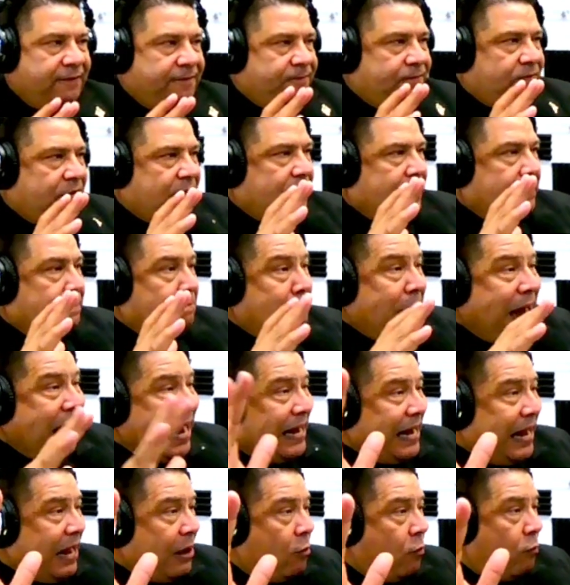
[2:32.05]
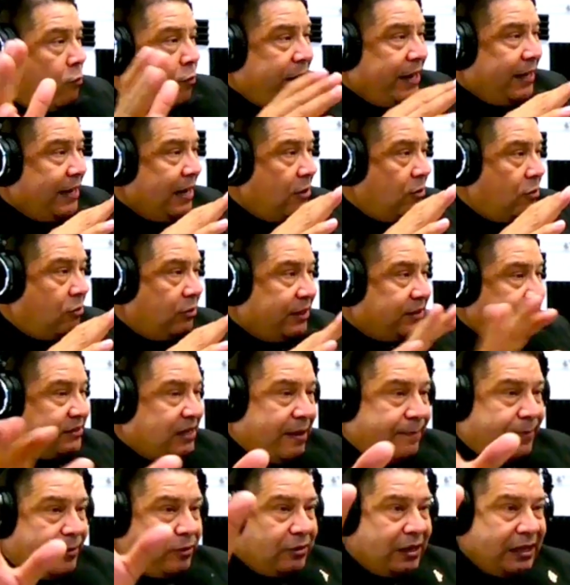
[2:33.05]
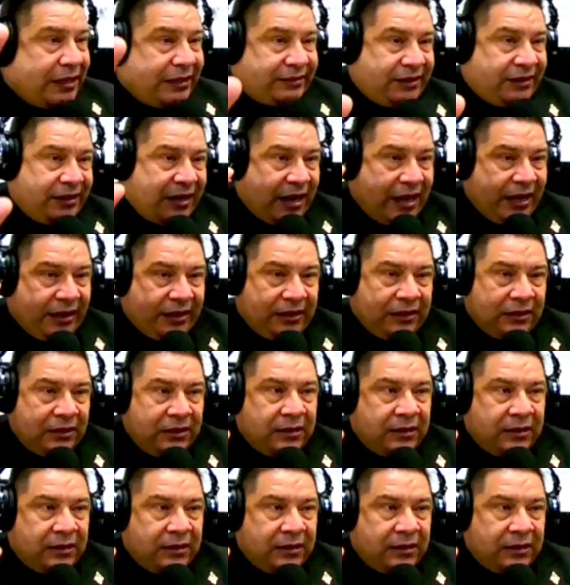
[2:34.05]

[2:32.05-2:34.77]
eh, malas o buenas o lo que sea, pero la tira ahí.